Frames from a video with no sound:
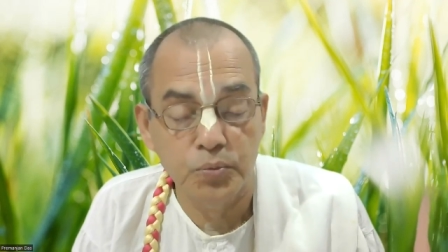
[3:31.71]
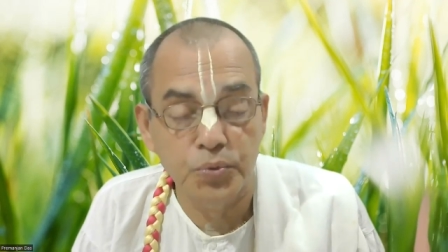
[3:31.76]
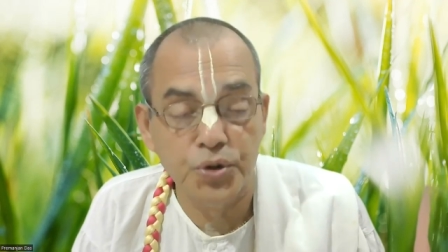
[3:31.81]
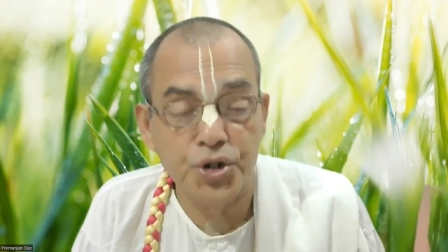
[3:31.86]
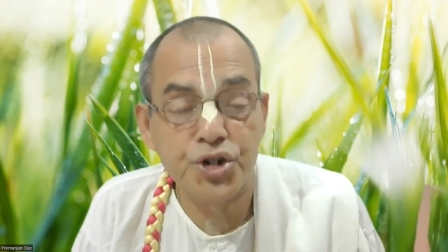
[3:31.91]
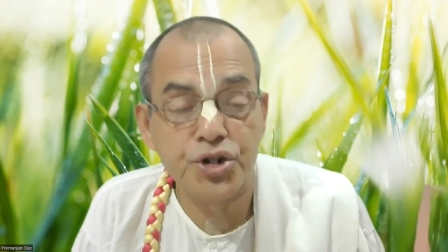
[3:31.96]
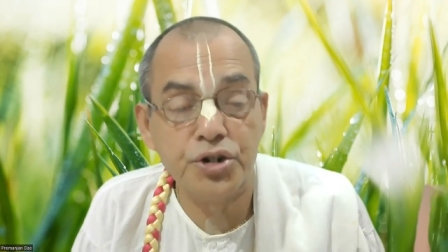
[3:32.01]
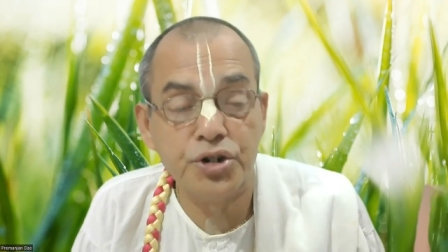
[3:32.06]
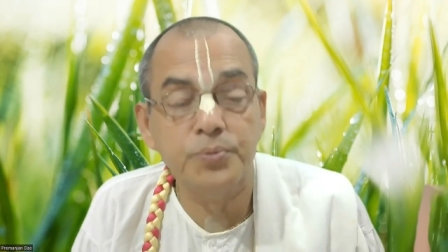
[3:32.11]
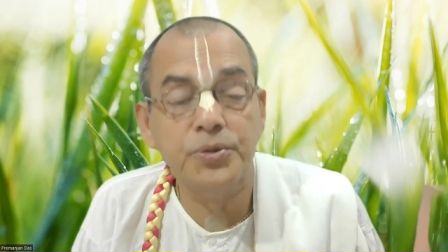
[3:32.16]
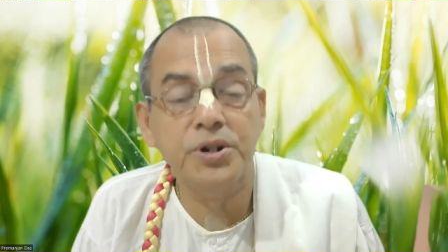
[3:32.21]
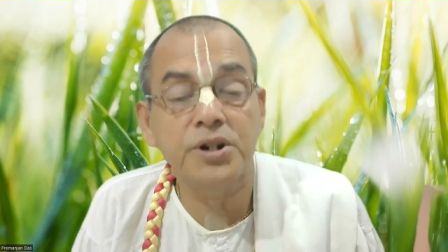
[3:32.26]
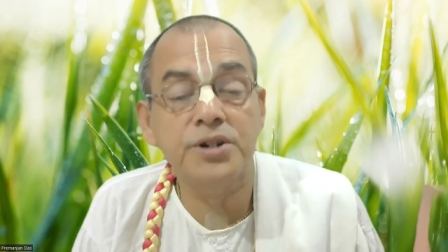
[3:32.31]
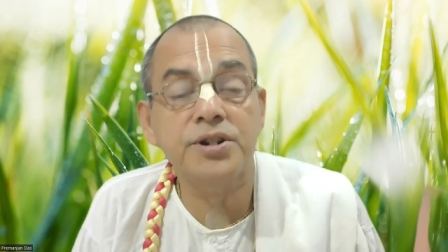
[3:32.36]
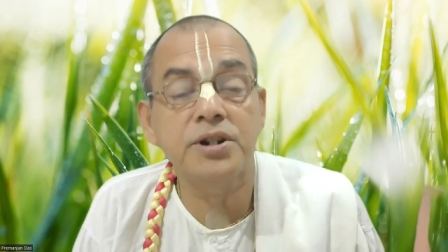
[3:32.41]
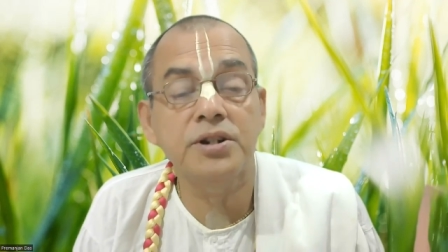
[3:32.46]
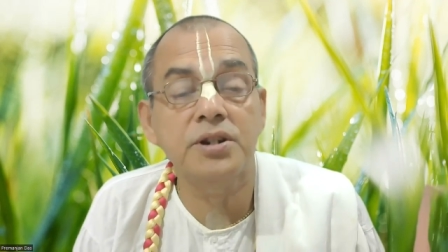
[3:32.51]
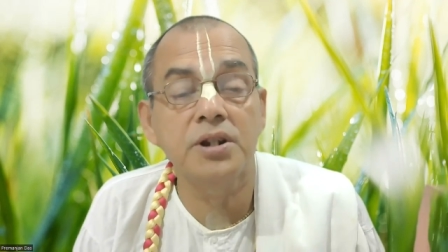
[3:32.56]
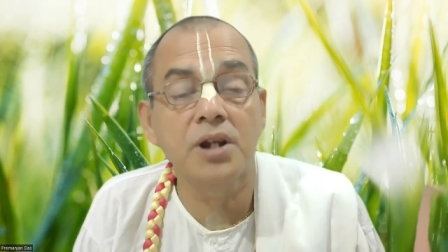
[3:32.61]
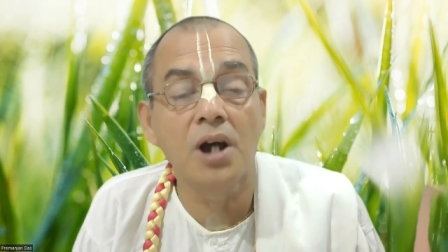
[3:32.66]
বৈষ্ণবদের
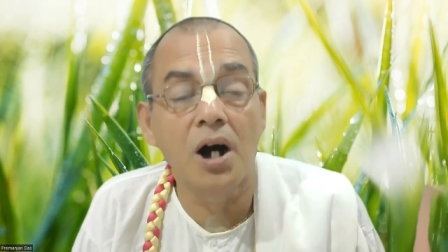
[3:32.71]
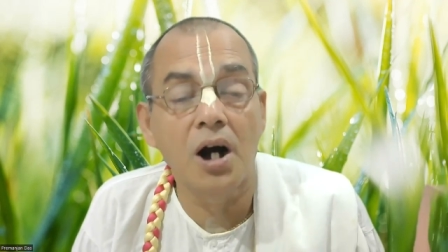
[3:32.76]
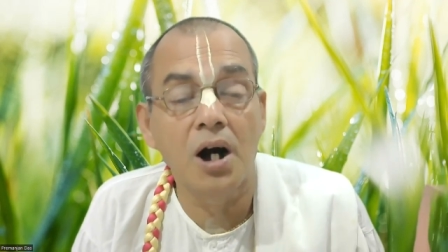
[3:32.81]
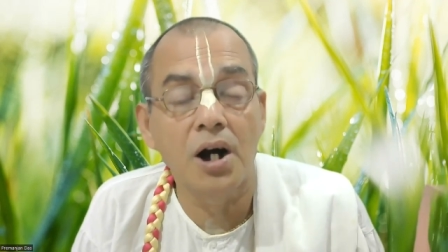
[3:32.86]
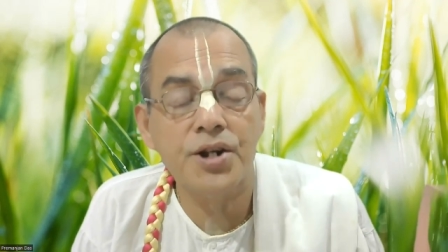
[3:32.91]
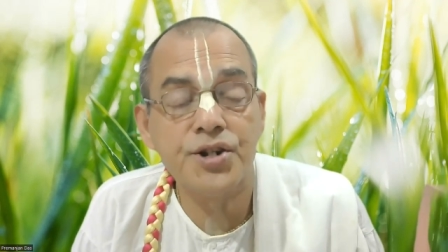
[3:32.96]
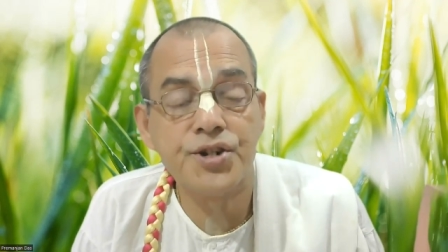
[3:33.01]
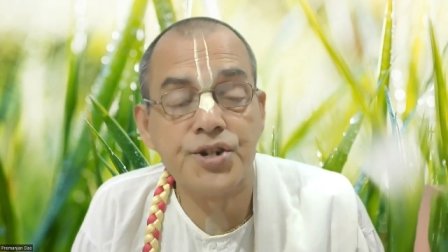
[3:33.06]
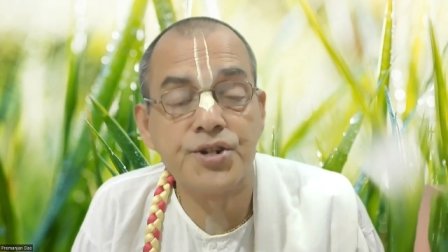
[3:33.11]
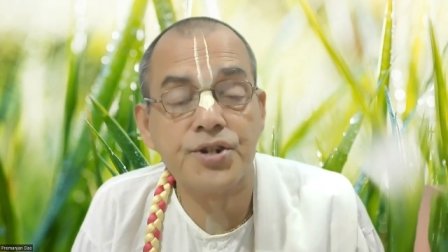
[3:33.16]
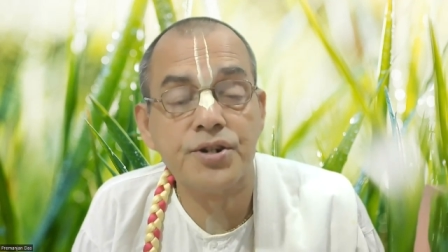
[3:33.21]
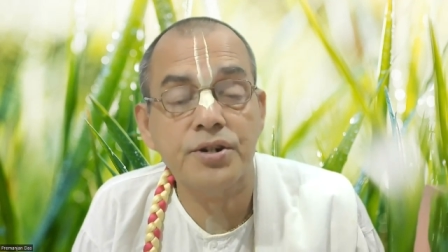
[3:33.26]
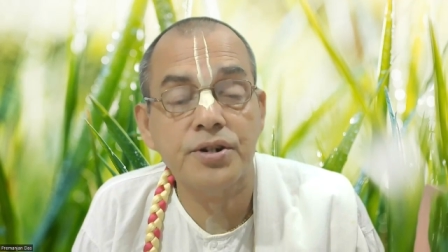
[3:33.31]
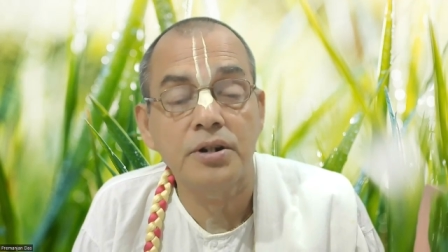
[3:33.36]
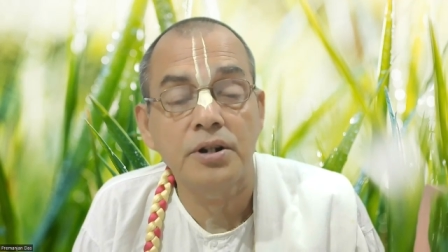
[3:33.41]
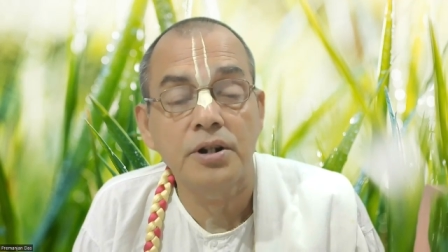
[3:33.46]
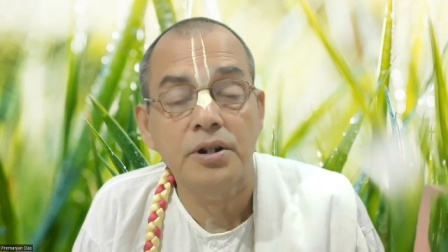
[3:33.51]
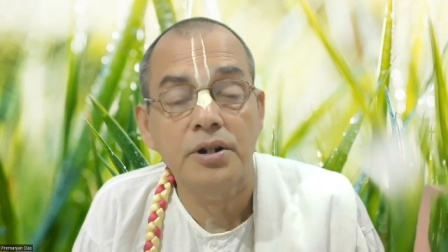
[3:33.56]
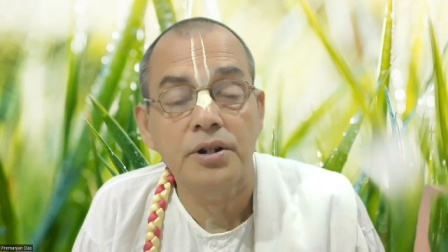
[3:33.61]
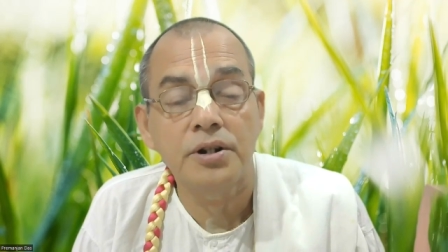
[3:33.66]
যে ইতিহাস
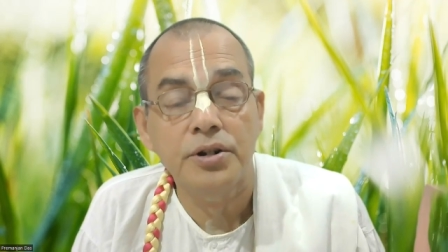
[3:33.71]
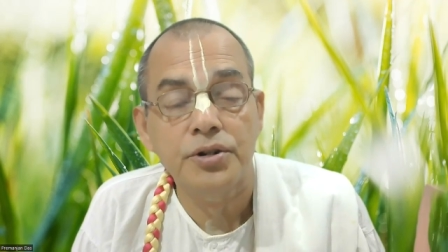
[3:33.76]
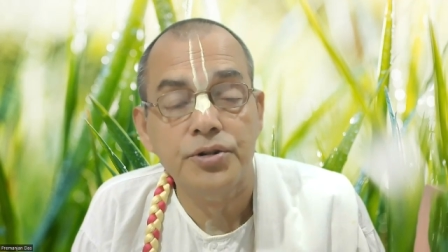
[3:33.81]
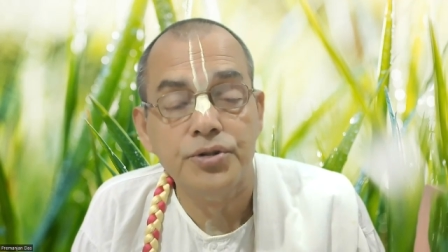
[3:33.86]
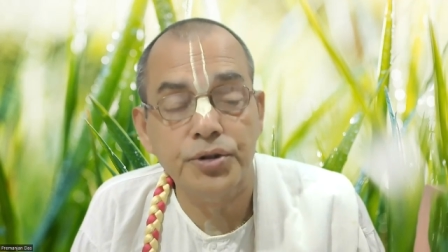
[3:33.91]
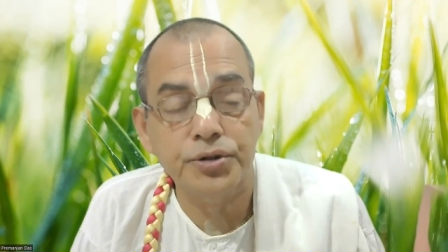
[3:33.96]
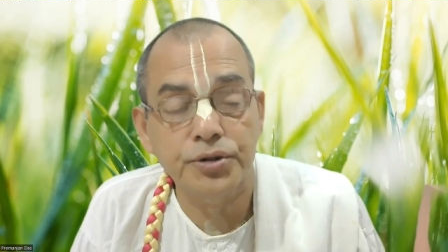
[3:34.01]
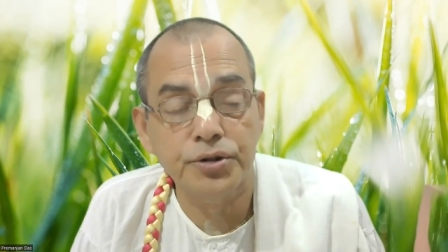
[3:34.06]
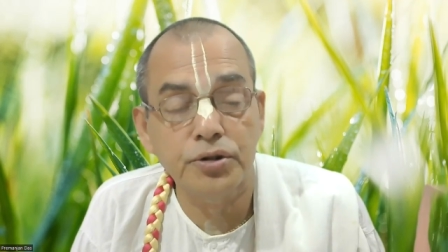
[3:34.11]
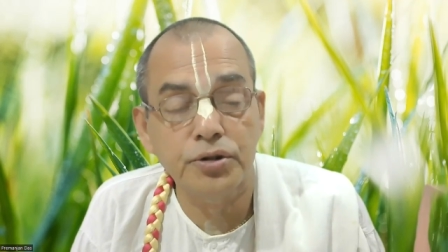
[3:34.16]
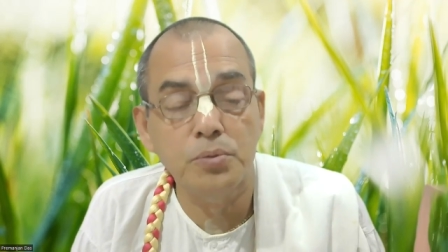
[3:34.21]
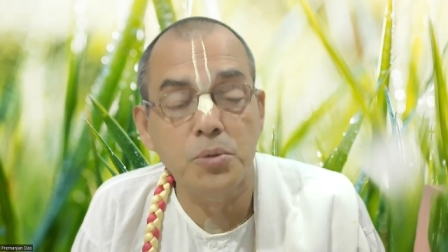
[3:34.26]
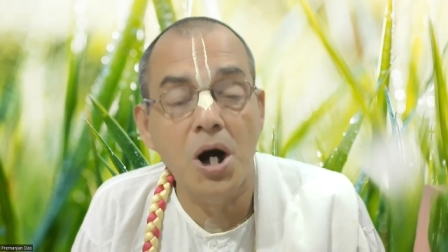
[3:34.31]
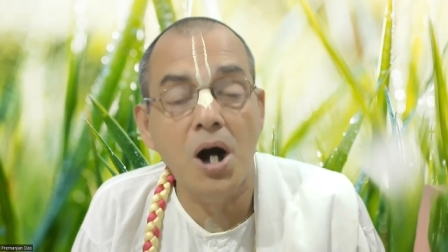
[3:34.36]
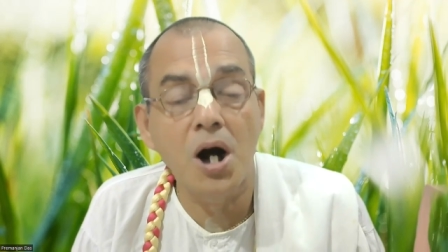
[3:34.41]
চৈতন্য